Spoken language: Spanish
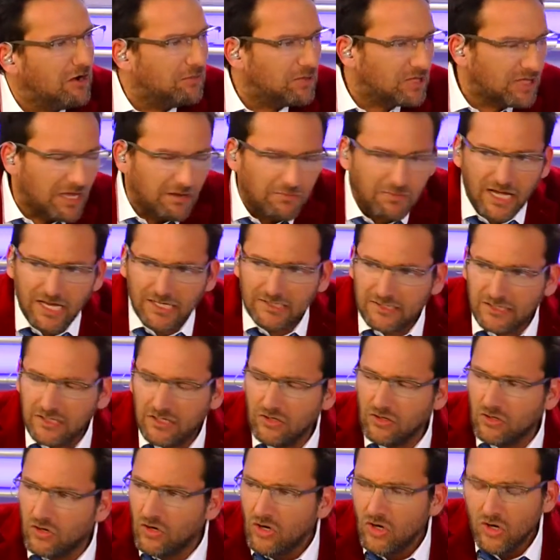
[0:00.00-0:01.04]
Porque además ha
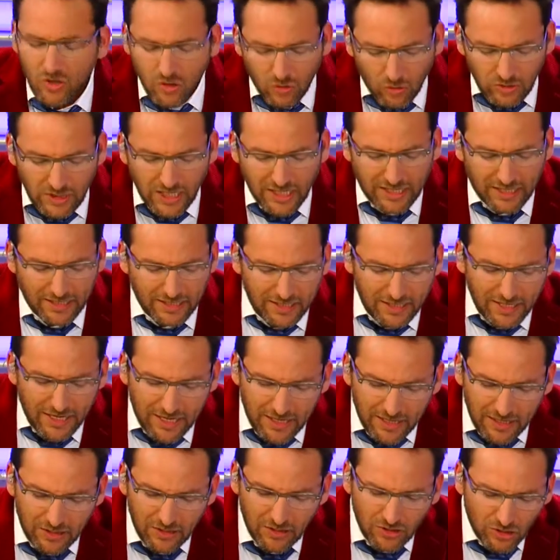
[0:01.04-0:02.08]
sido una
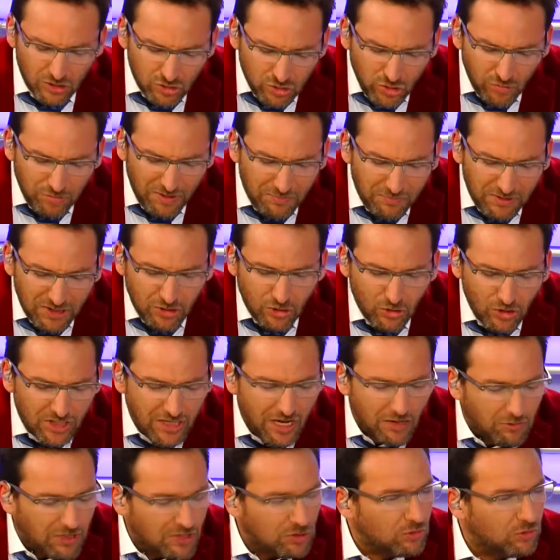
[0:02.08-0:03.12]
carrera súper metódica.
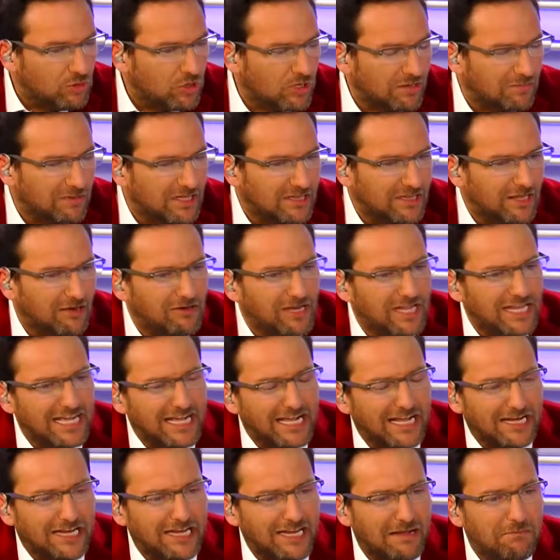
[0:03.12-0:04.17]
Cuando uno de repente habla de
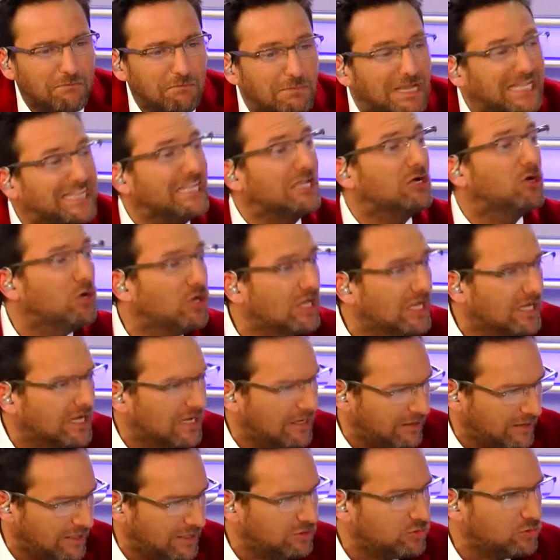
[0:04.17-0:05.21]
carreras
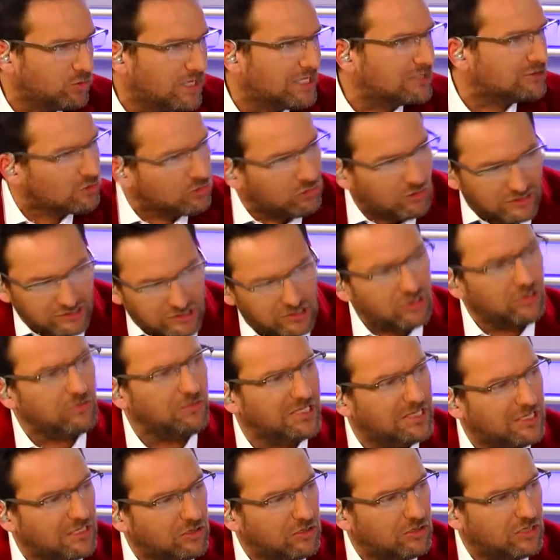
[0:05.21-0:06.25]
meteóricas, en tu caso no ha sido
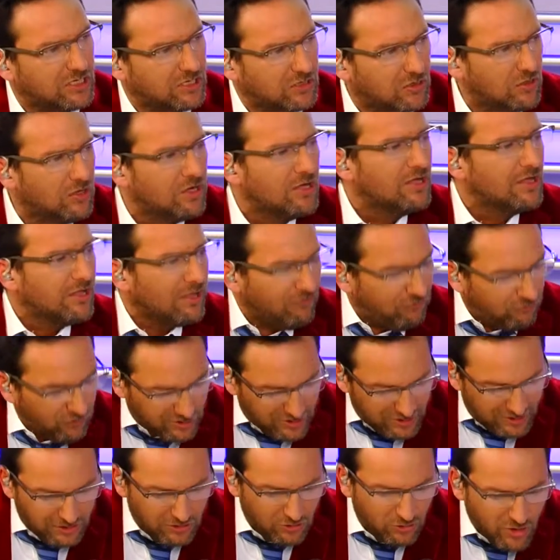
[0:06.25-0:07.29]
meteórico, y fuiste
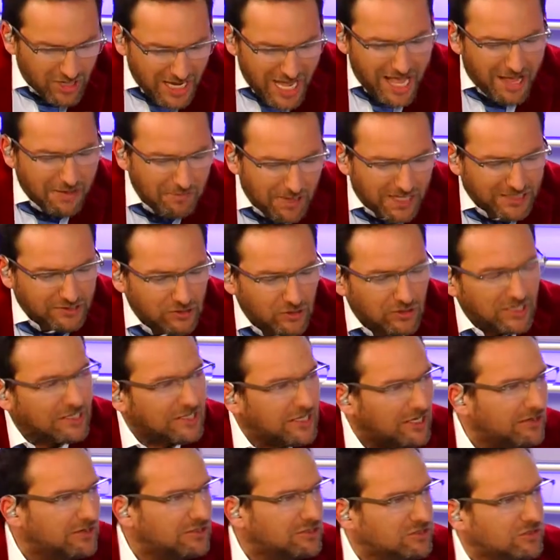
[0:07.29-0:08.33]
dando cada paso en la
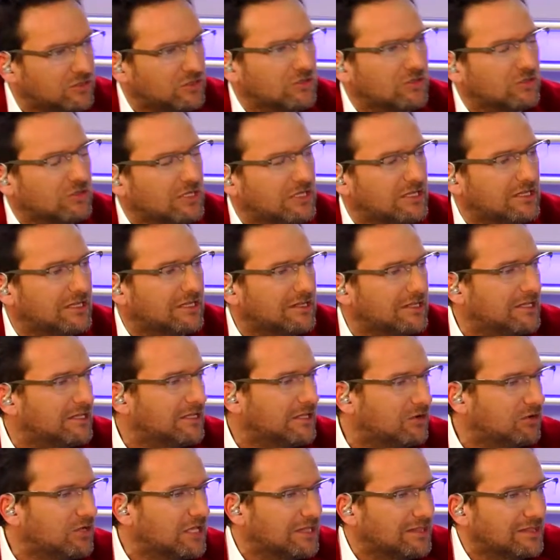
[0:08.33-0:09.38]
televisión donde te tiene
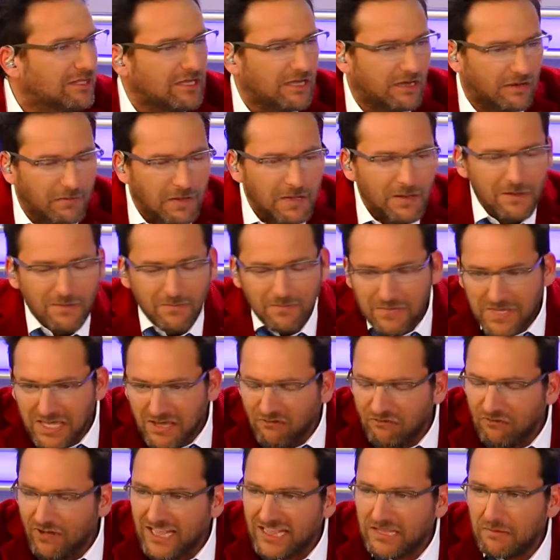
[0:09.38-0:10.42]
hoy en día. ¿Qué
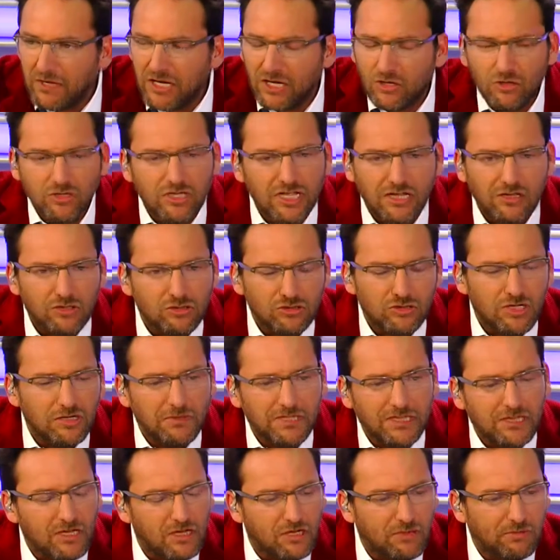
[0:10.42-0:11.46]
falta para redondear? No
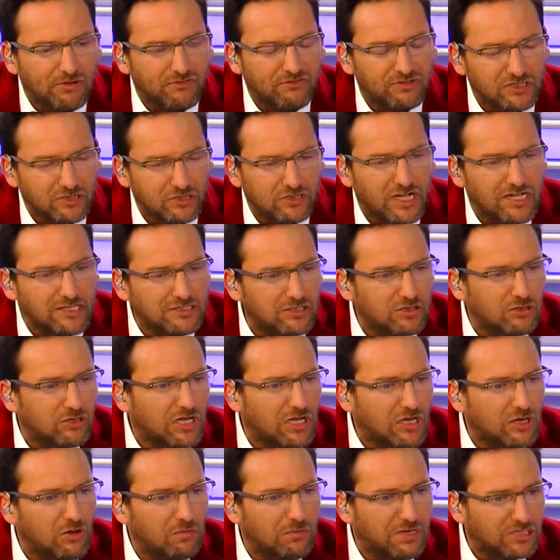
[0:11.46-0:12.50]
solamente en lo profesional, sino que
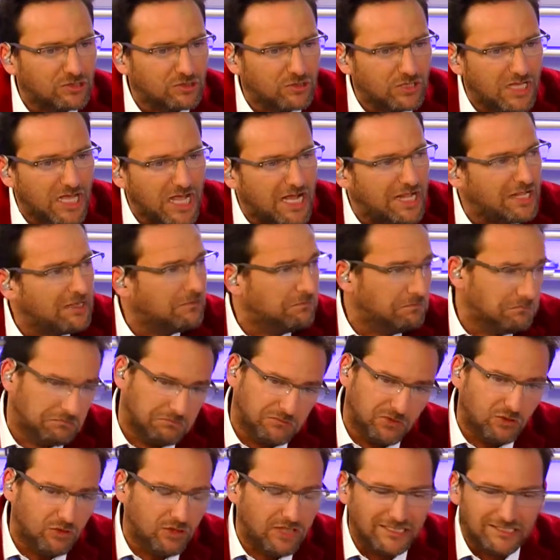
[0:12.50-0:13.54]
en lo personal.
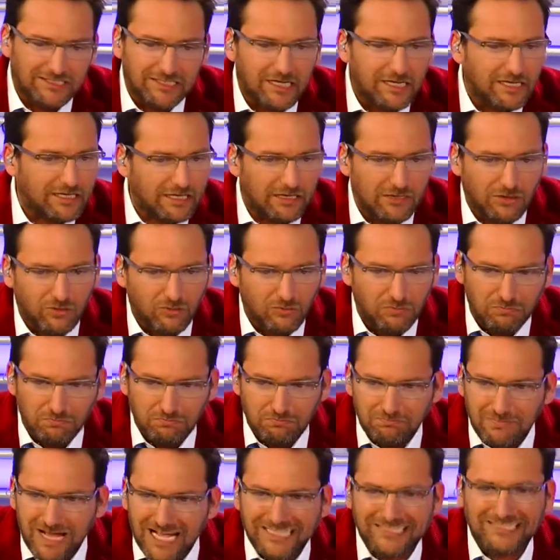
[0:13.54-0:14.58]
Nos decías que tu
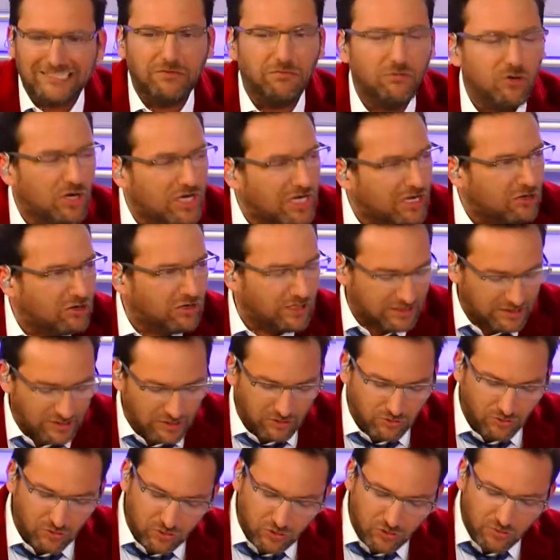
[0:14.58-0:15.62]
máximo ego es estar
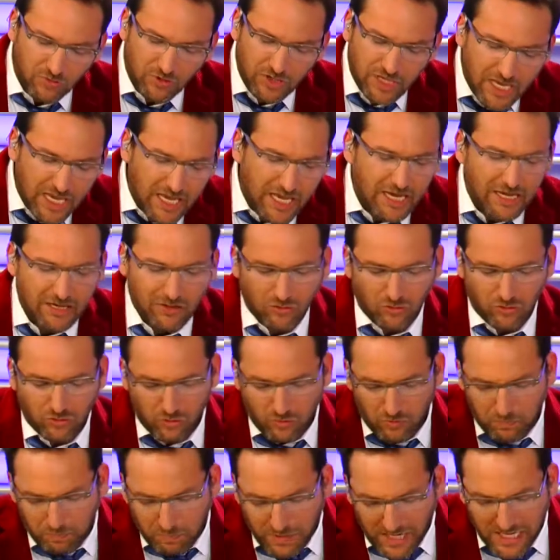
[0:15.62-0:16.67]
con tu mujer, con tus
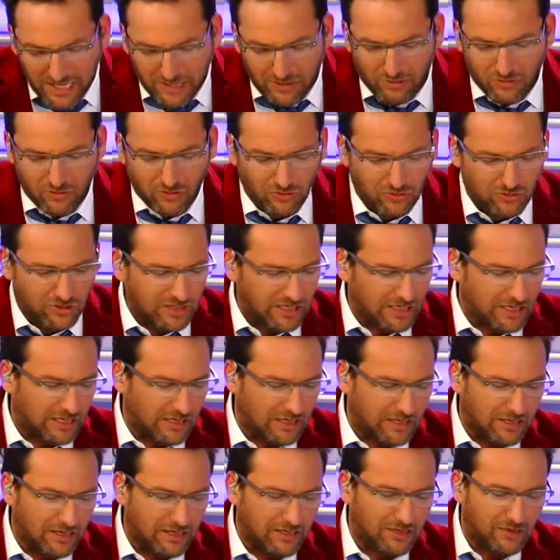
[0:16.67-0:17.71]
perros, con
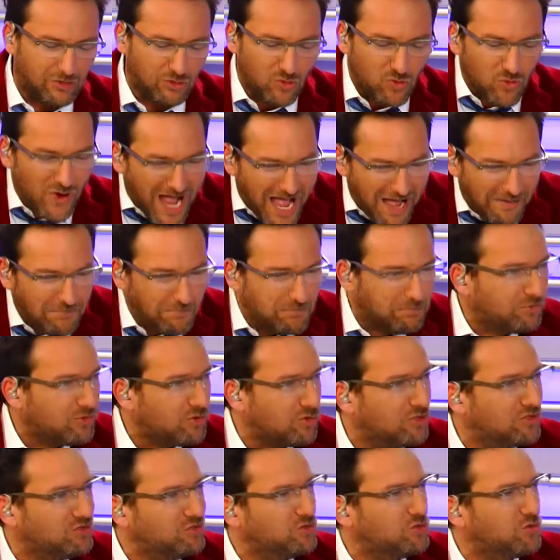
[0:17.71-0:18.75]
eh, tu
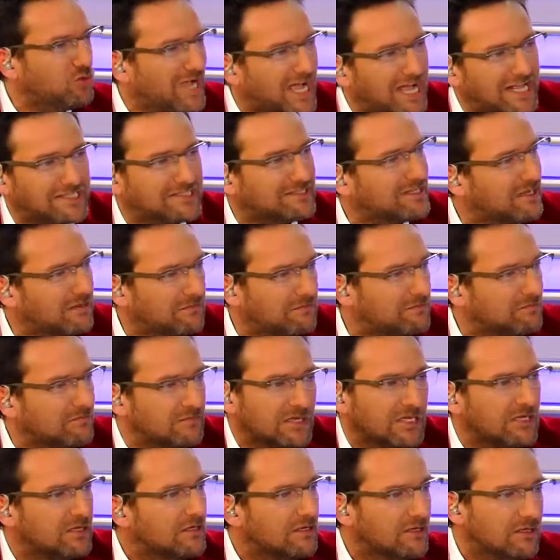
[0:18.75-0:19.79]
campo, en tu casa.
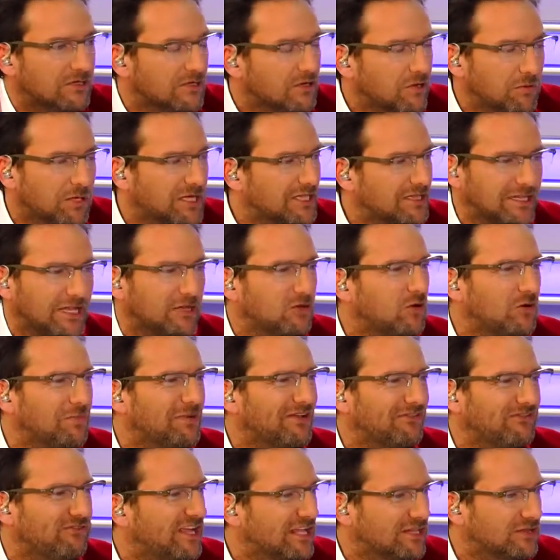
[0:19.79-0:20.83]
Como que está todo
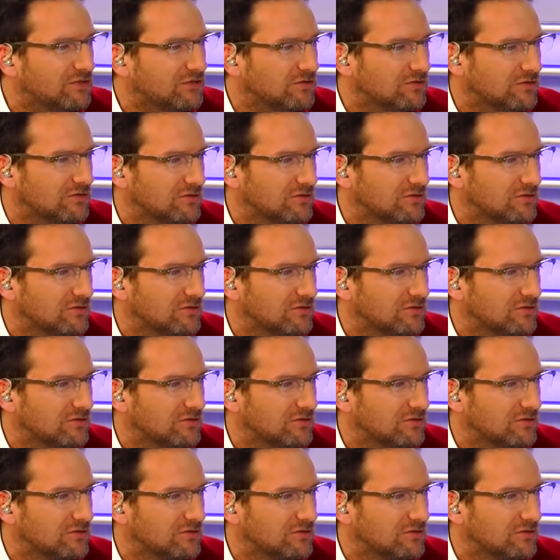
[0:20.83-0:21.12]
perfecto.